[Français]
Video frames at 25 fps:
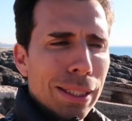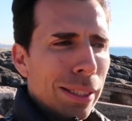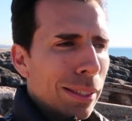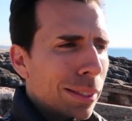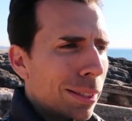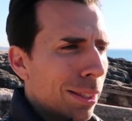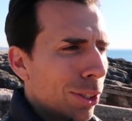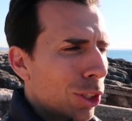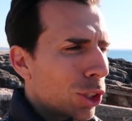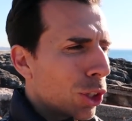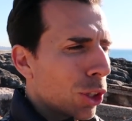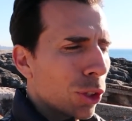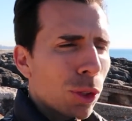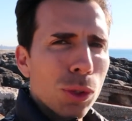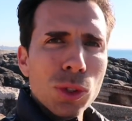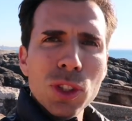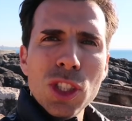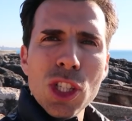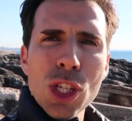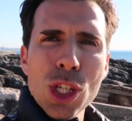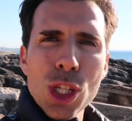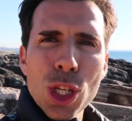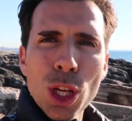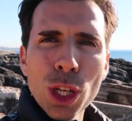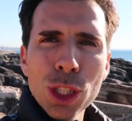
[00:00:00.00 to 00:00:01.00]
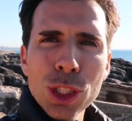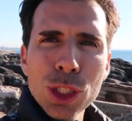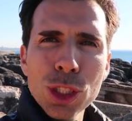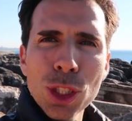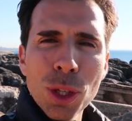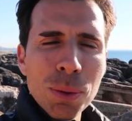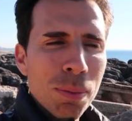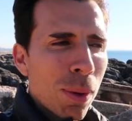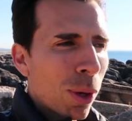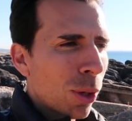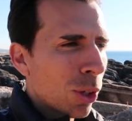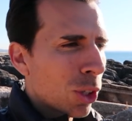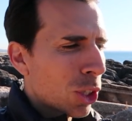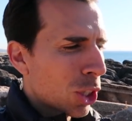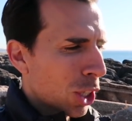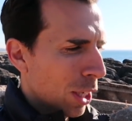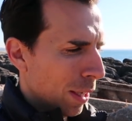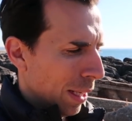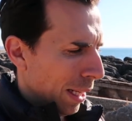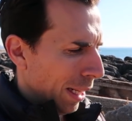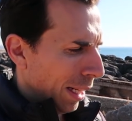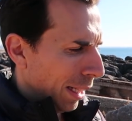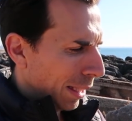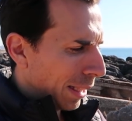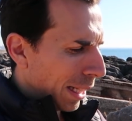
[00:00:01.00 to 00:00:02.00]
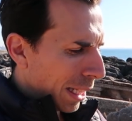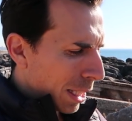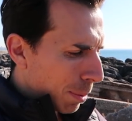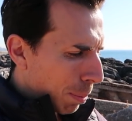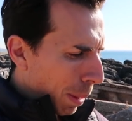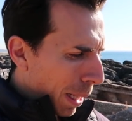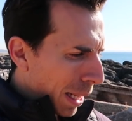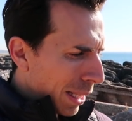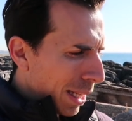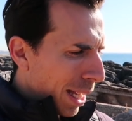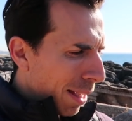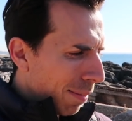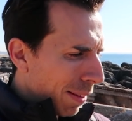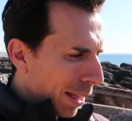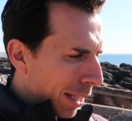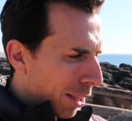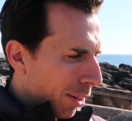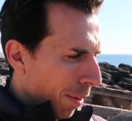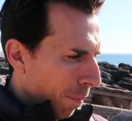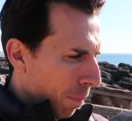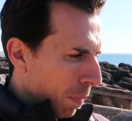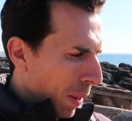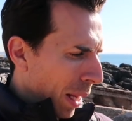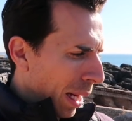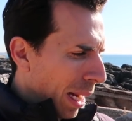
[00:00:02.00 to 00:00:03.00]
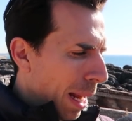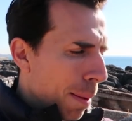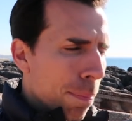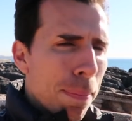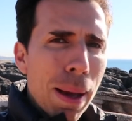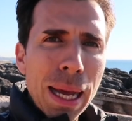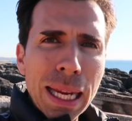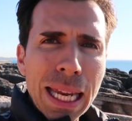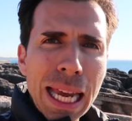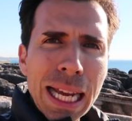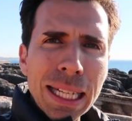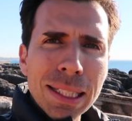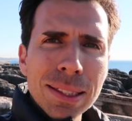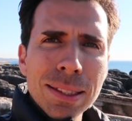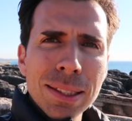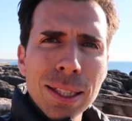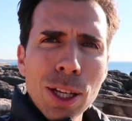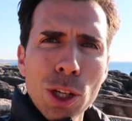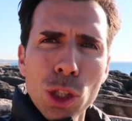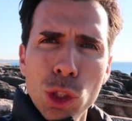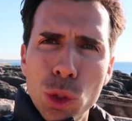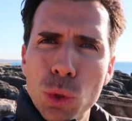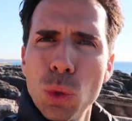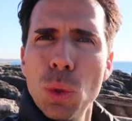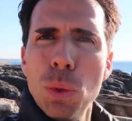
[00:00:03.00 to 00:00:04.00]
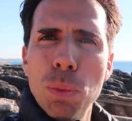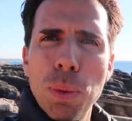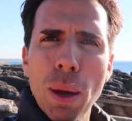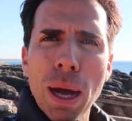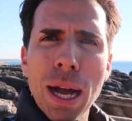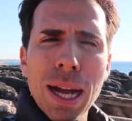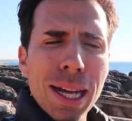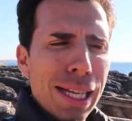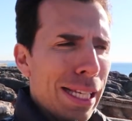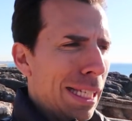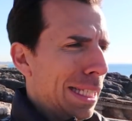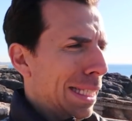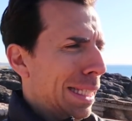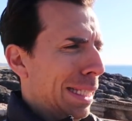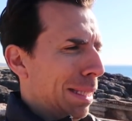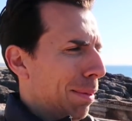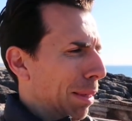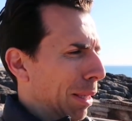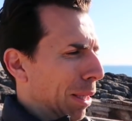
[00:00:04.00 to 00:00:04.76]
ce genre de t-shirt sans manches, qu'ils allaient se balader avec la baguette sous le bras et